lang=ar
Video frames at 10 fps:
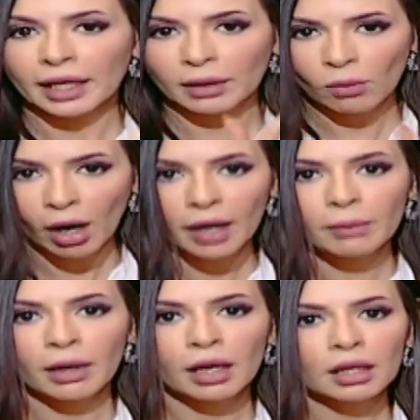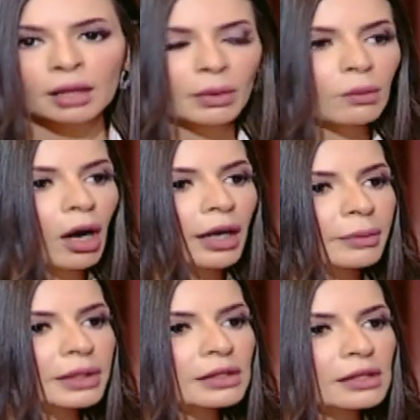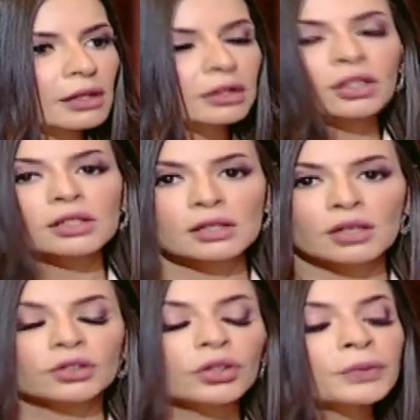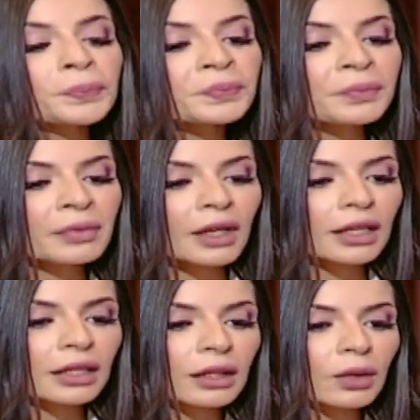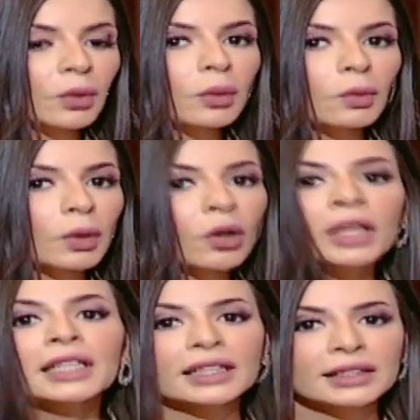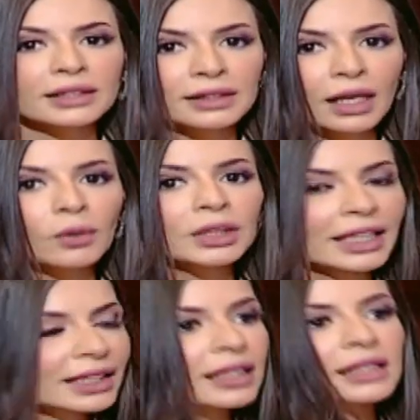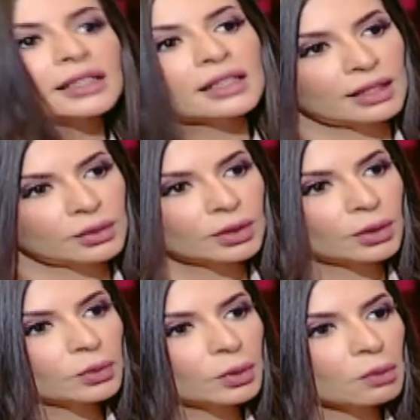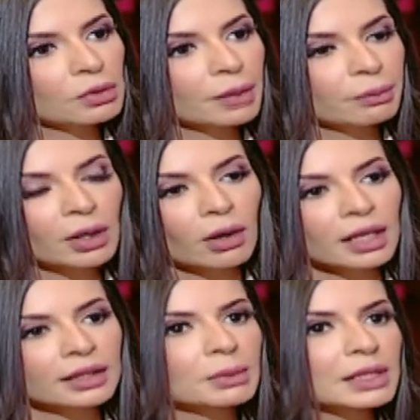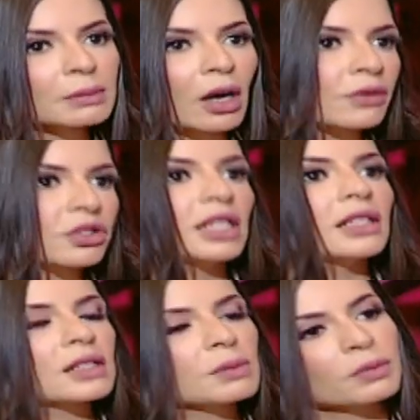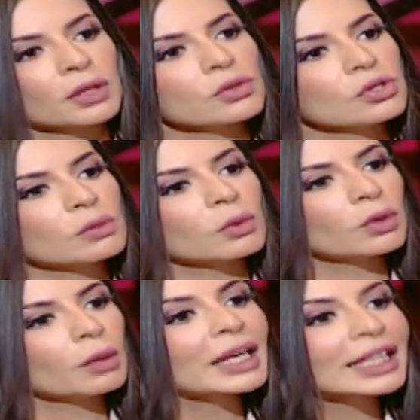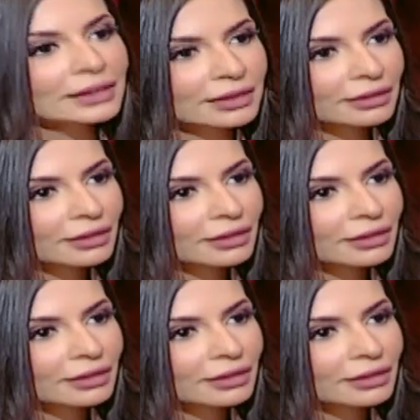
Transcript: كلام محاربه من محاربات السرطان آه، وقلنا كتير ده ودكاتره كتير قالوا ده ونبهوا على ده بس معرفش ليه الناس ما بتاخدش الموضوع بجد